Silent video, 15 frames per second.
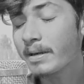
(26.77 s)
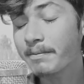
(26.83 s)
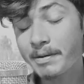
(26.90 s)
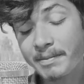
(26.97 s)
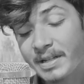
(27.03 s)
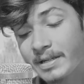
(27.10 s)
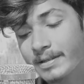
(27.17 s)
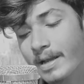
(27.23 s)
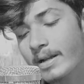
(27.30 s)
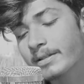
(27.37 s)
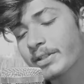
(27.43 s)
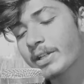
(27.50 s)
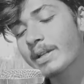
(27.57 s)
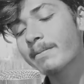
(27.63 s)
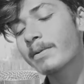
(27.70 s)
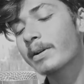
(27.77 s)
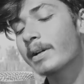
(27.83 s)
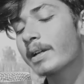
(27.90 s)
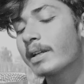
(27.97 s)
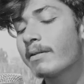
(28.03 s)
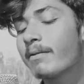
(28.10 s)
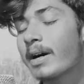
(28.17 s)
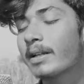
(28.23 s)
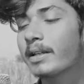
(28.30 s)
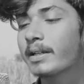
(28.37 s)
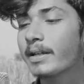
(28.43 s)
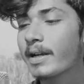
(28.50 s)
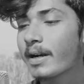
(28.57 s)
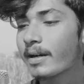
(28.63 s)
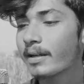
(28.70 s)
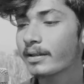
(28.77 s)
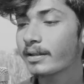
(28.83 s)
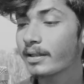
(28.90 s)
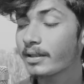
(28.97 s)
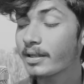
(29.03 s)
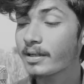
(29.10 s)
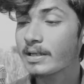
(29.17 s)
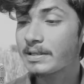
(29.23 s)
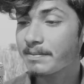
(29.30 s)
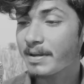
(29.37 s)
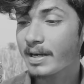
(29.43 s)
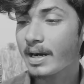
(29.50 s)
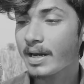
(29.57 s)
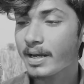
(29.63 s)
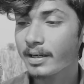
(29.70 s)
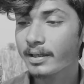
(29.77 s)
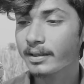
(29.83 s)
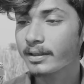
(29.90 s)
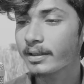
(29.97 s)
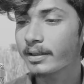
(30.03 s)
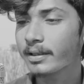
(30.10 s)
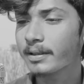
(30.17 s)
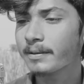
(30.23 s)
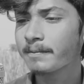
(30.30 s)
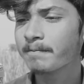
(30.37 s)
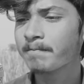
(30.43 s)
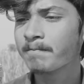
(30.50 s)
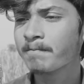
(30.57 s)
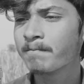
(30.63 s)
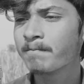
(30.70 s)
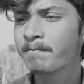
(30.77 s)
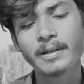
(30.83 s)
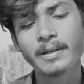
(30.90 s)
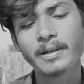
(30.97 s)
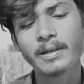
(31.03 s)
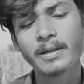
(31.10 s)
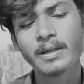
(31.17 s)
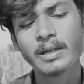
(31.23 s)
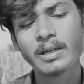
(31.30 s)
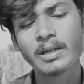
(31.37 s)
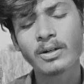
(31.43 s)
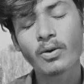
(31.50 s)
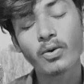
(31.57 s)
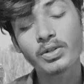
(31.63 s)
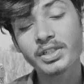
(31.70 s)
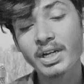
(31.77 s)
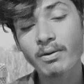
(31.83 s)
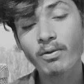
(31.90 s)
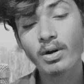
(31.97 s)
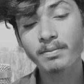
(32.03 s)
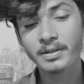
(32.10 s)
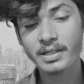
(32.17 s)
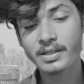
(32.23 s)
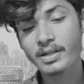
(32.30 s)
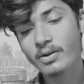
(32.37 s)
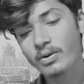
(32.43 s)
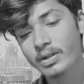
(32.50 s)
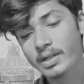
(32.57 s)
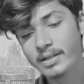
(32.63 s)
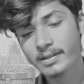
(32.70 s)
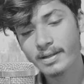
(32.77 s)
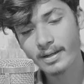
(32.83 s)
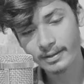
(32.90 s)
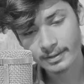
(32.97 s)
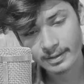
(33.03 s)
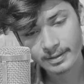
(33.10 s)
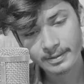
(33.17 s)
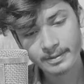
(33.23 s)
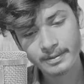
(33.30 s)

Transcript: कभी मेरे साथ जीने मरने की वादे किया करती थी कस्में खाया करती थी खुश है वो अब किसी और के साथ